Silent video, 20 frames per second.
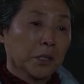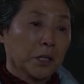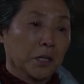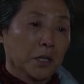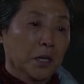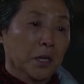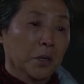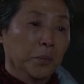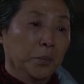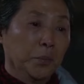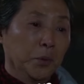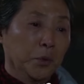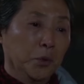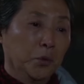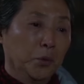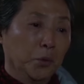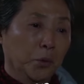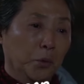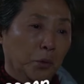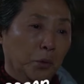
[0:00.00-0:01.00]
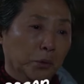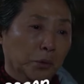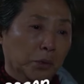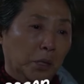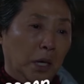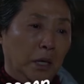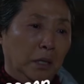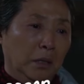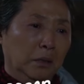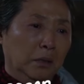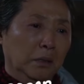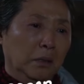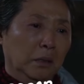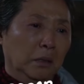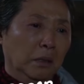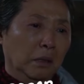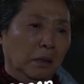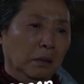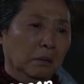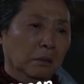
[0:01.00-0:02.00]
Recap Our Blues episode
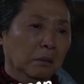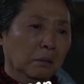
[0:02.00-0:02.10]
17.